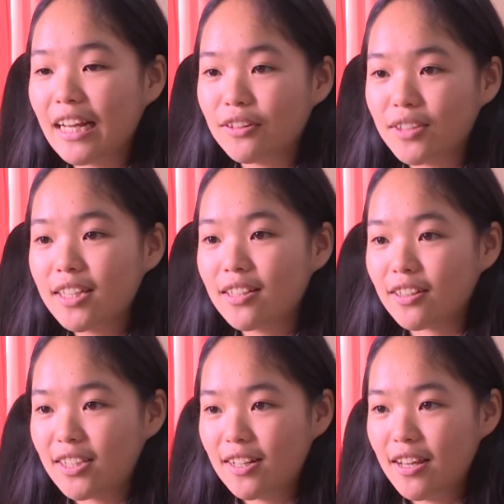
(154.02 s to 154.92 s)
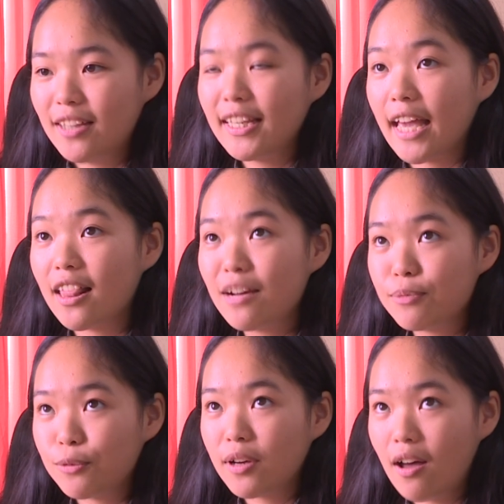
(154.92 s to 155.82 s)
năng lượng tích cực cho đến cả lớp
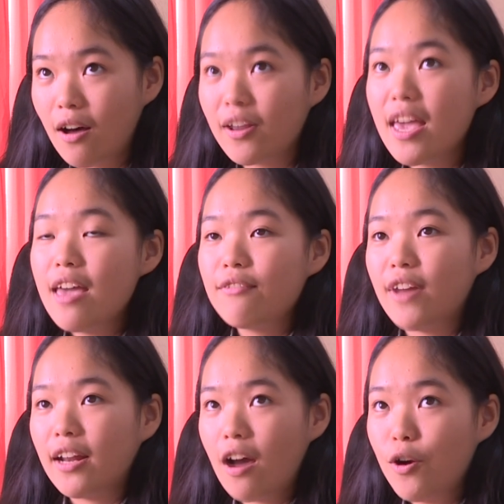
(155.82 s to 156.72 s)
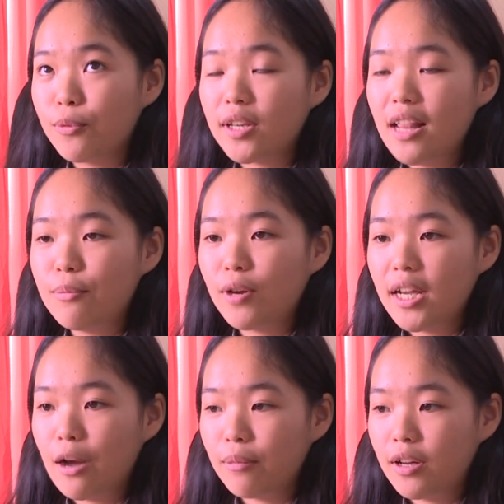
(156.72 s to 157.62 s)
chúng con và đó cũng chính là một
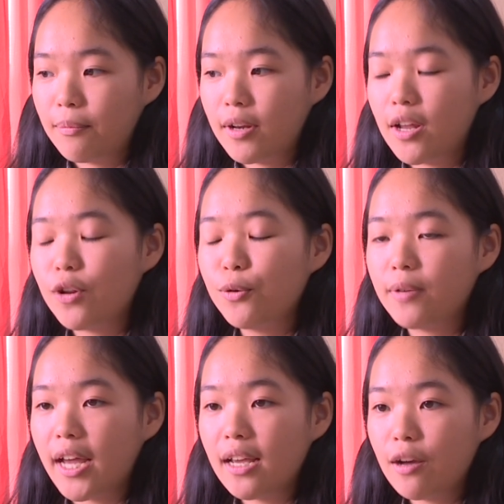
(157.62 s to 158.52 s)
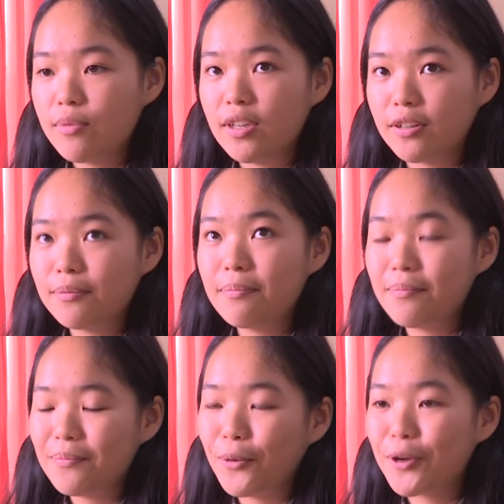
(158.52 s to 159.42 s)
cái động lực mà để thúc đẩy không những
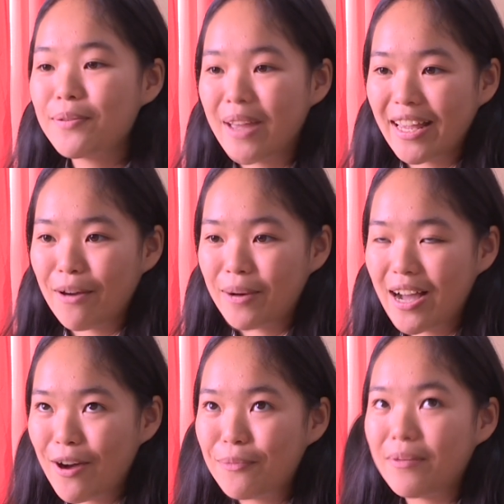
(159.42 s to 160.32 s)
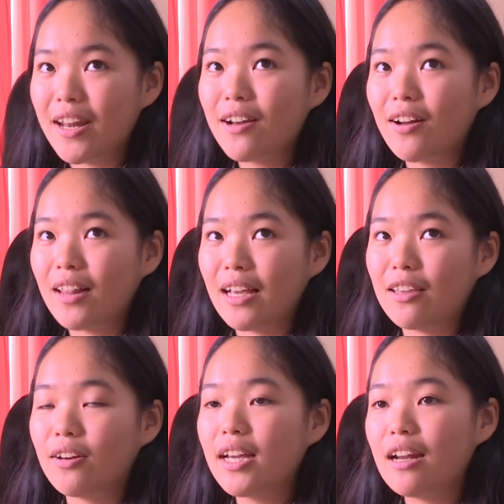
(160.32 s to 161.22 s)
mỗi bạn ngọc không mà đó còn là
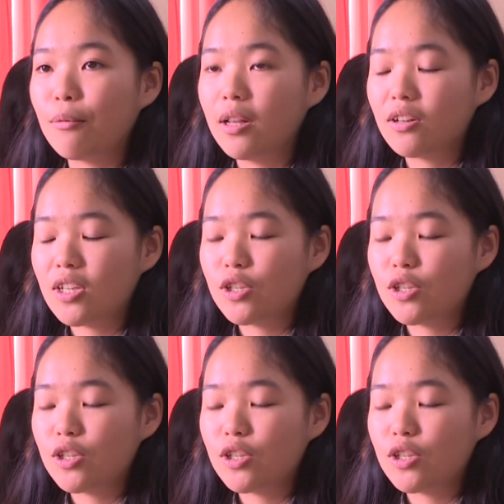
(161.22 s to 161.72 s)
những cái động lực